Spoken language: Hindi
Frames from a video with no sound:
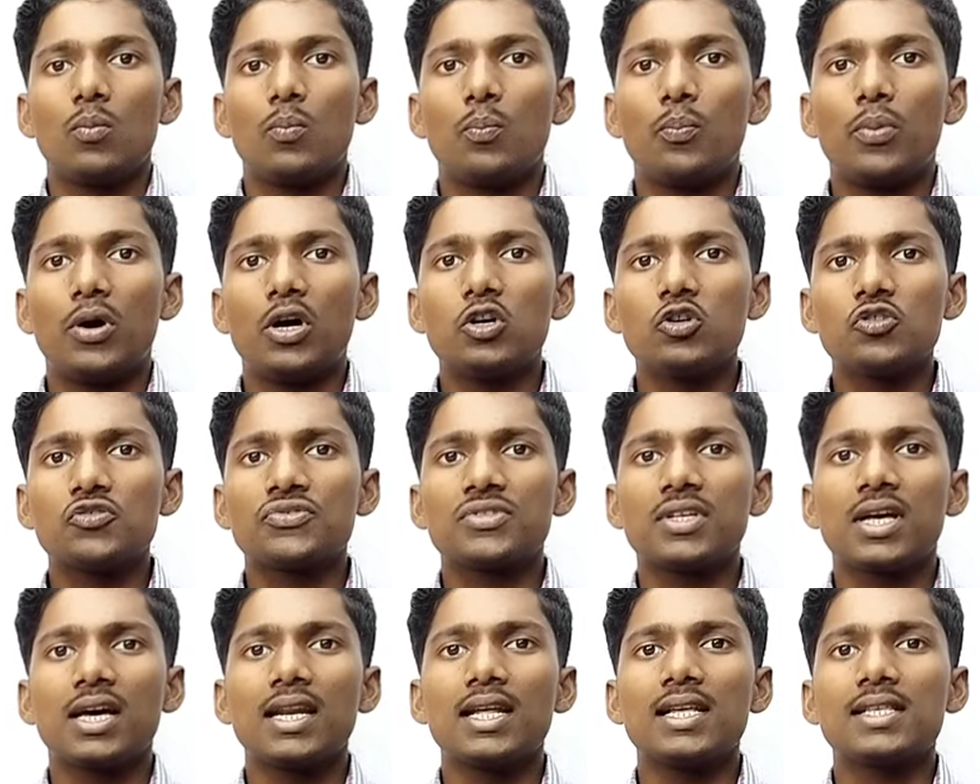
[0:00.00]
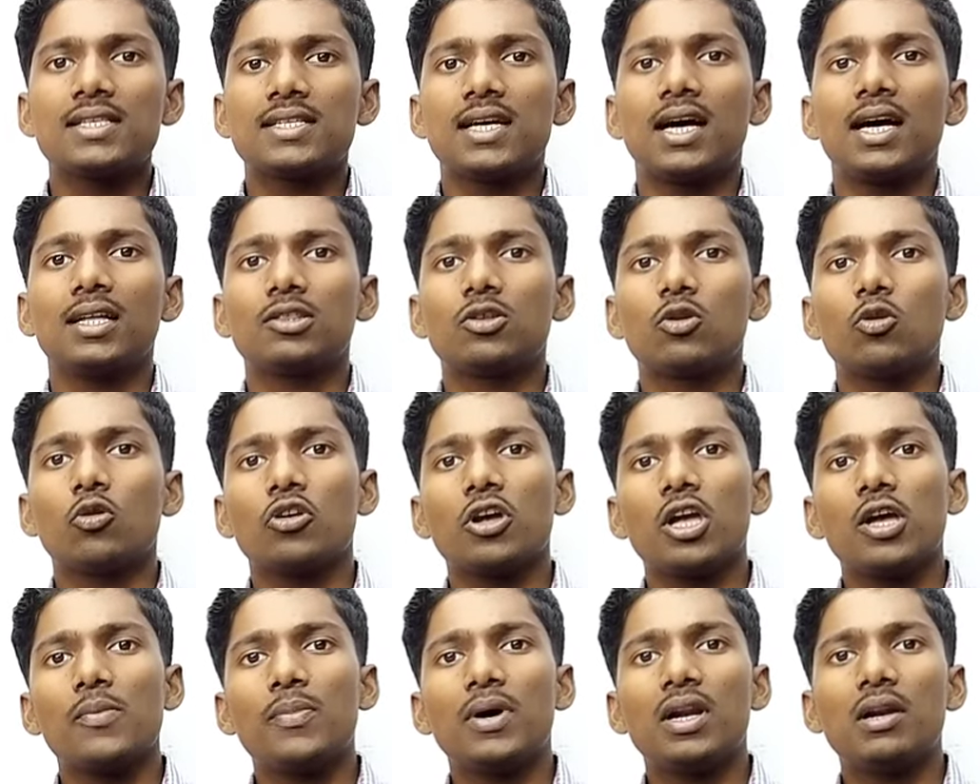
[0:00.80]
बहुत सारे छात्रों
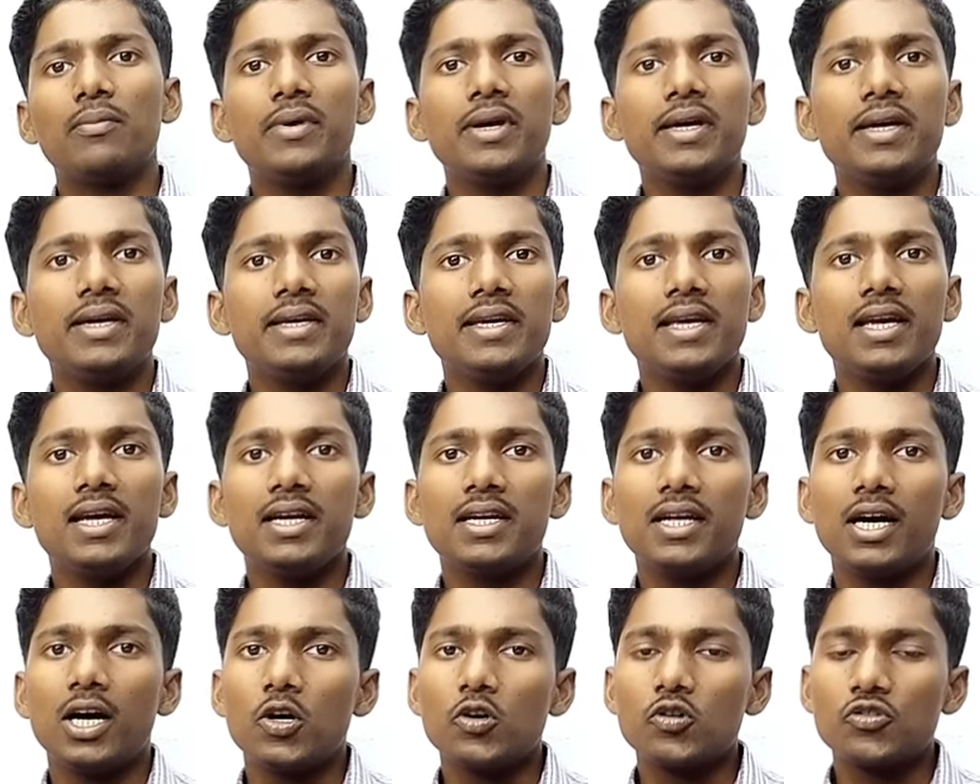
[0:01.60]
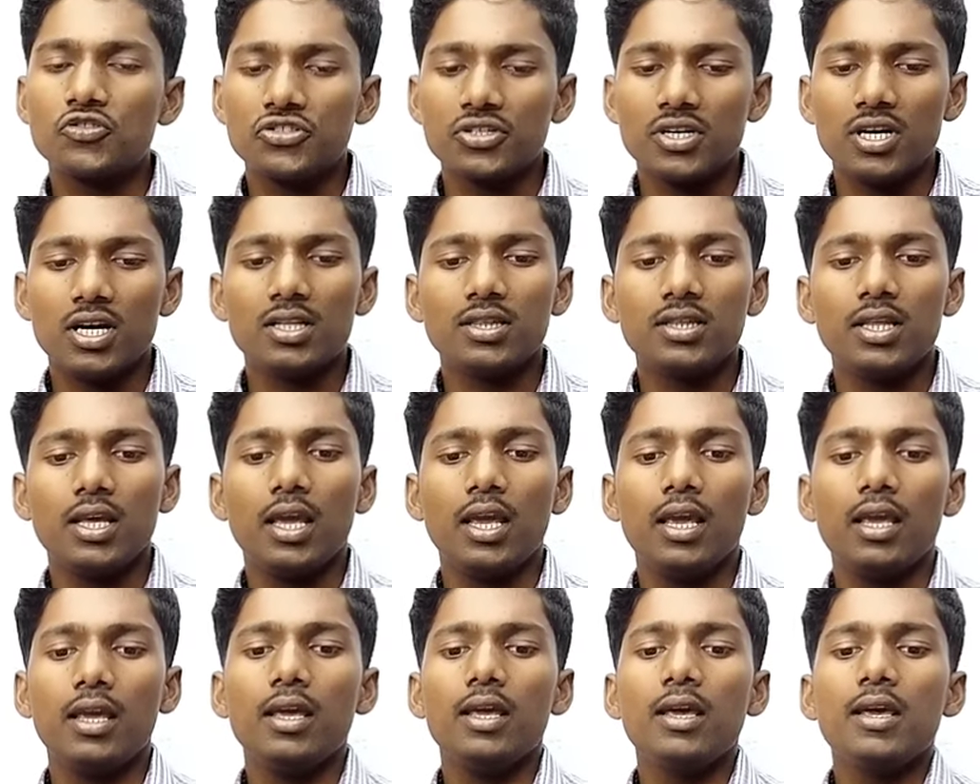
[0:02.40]
के मन में ये डाउट्स रहते
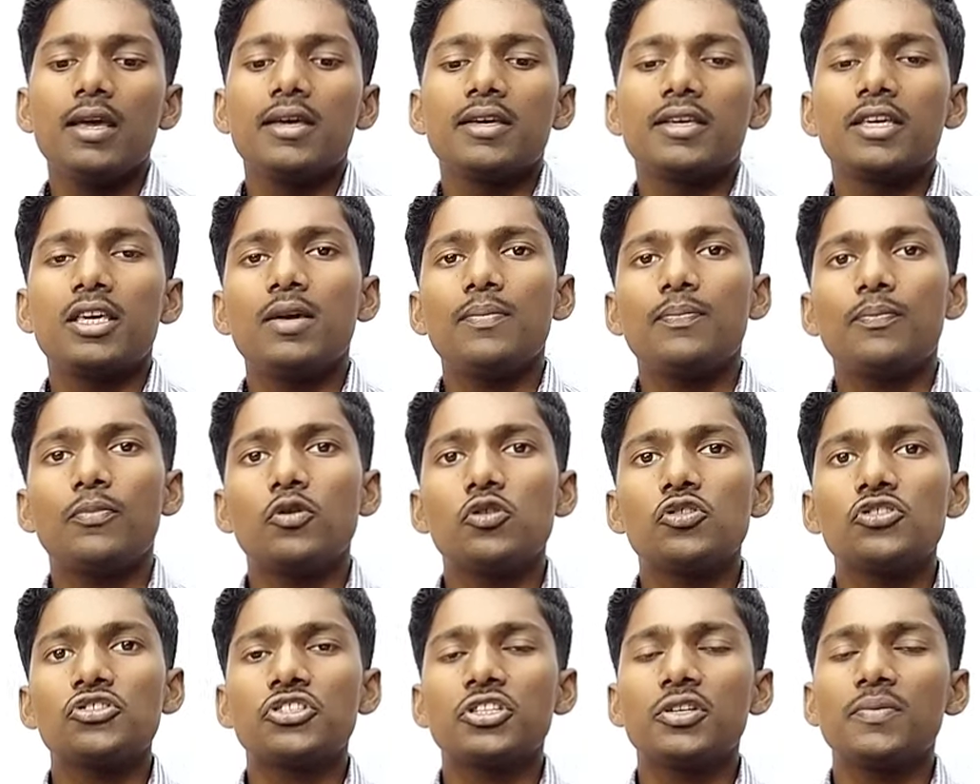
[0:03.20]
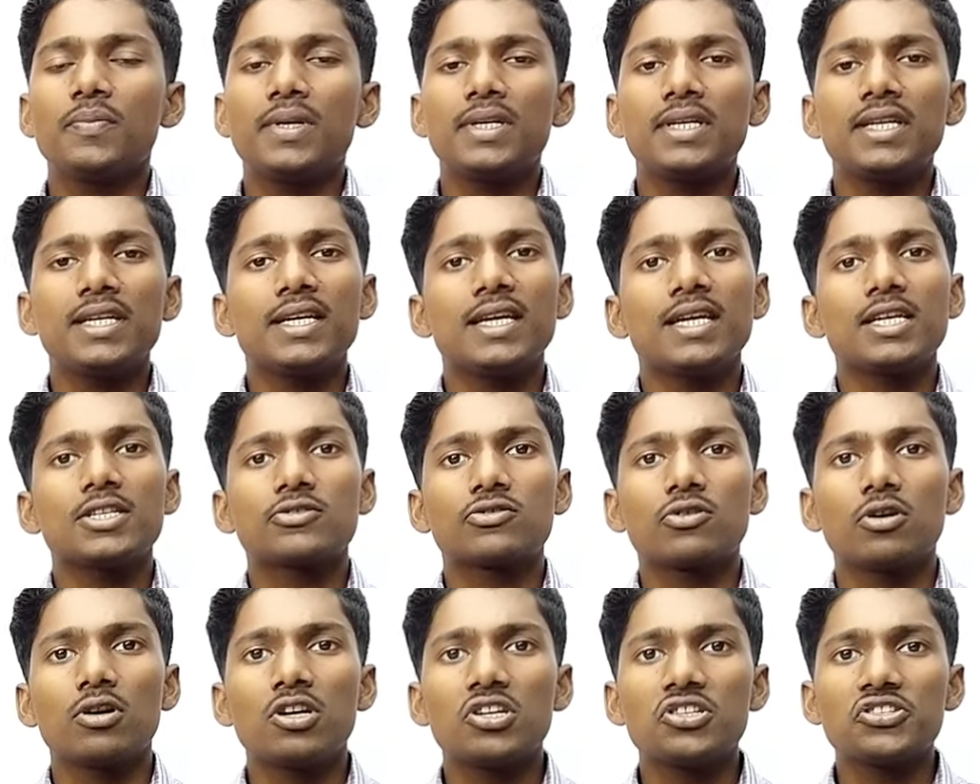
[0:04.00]
हैं कि पोस्ट मेट्रिक
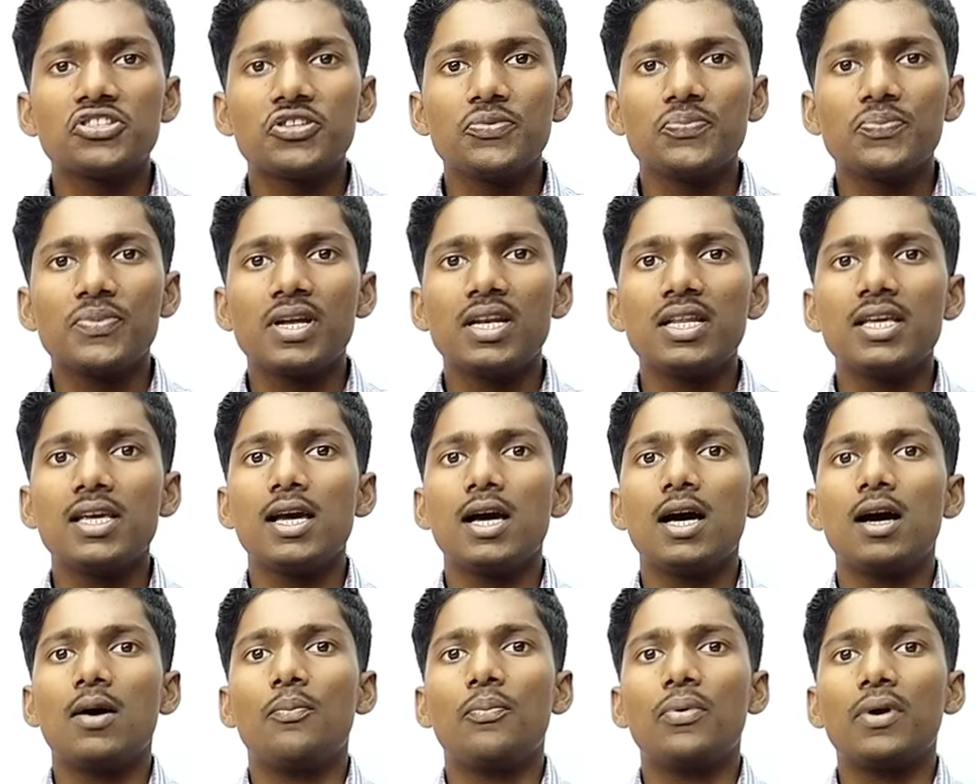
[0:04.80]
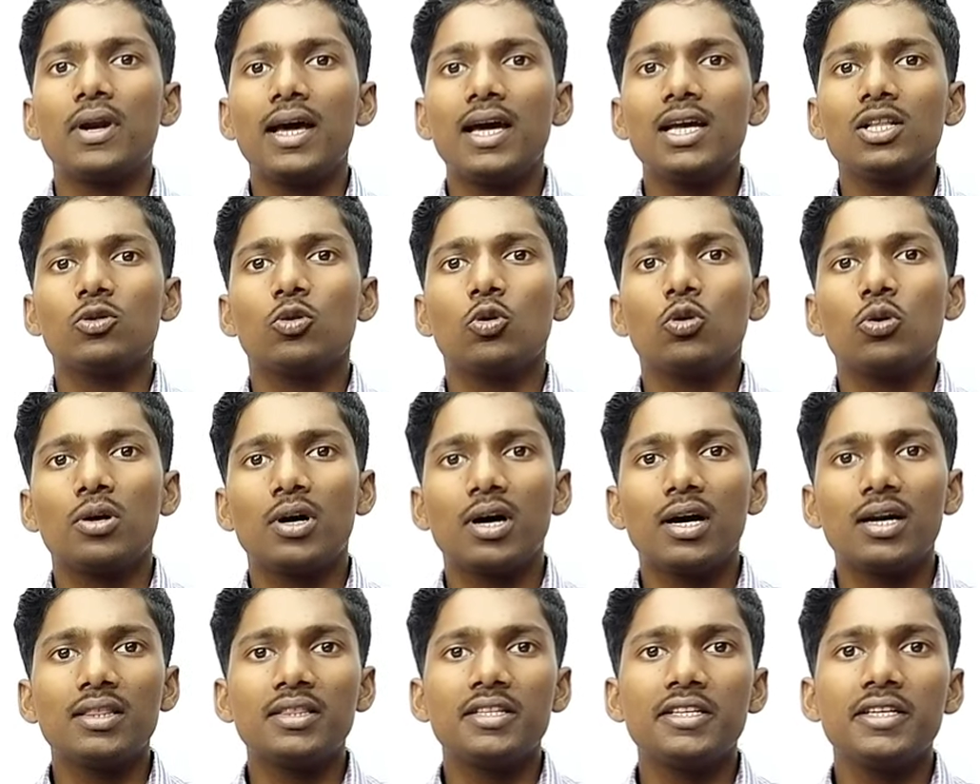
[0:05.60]
स्कॉलरशिप के लिए अप्लाई तो
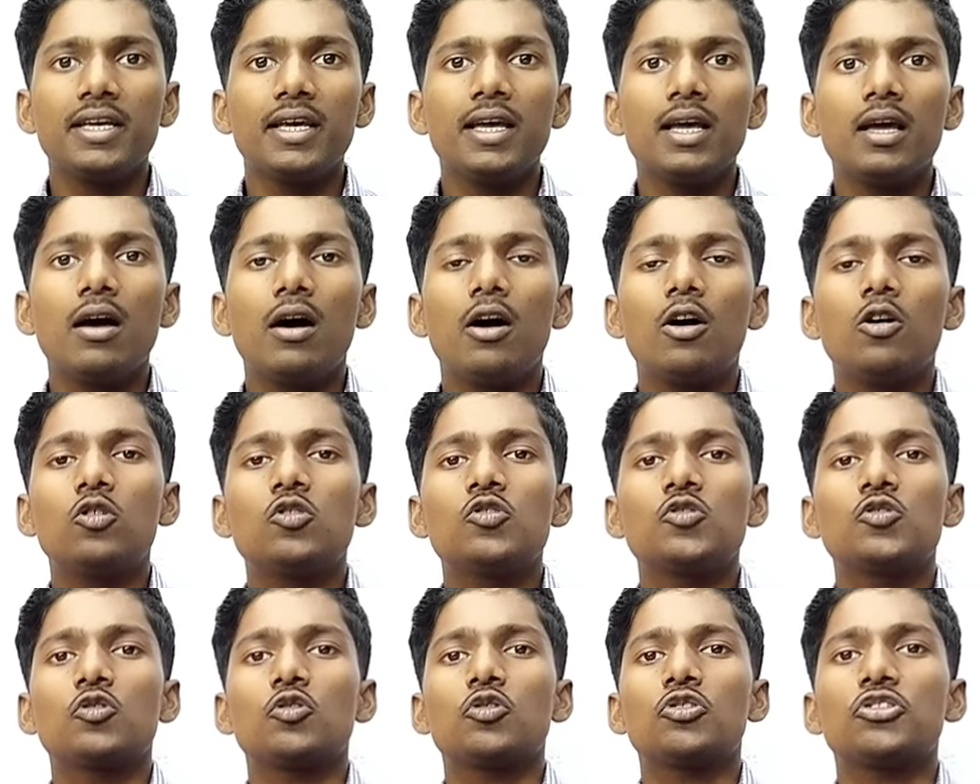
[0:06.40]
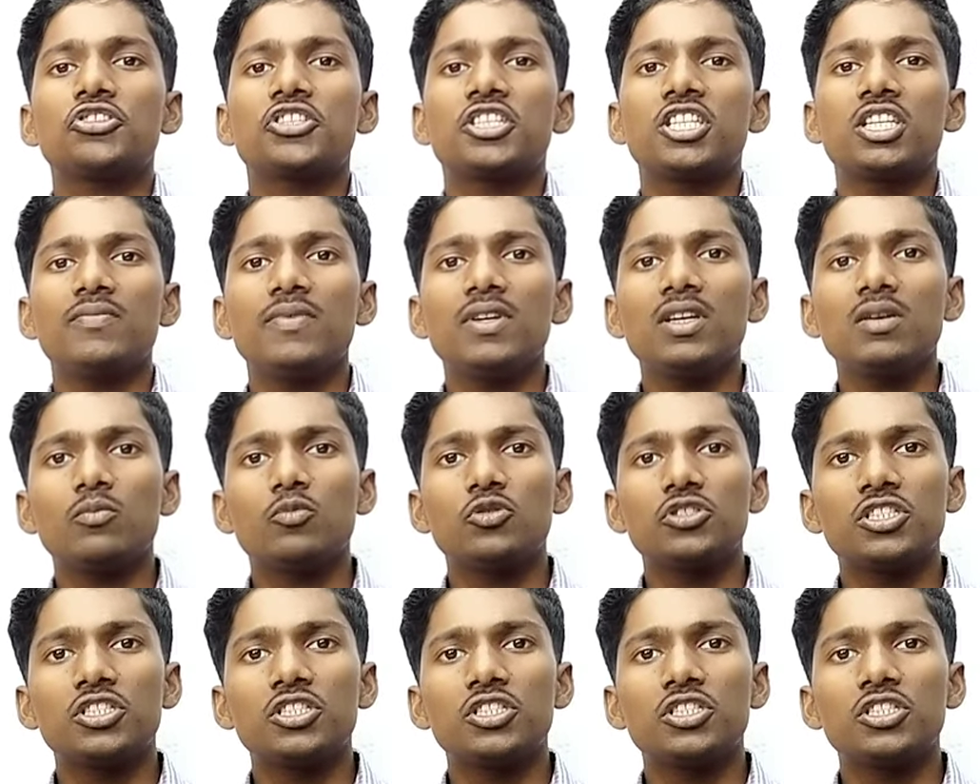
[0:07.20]
कर दिए और जो रिसीविंग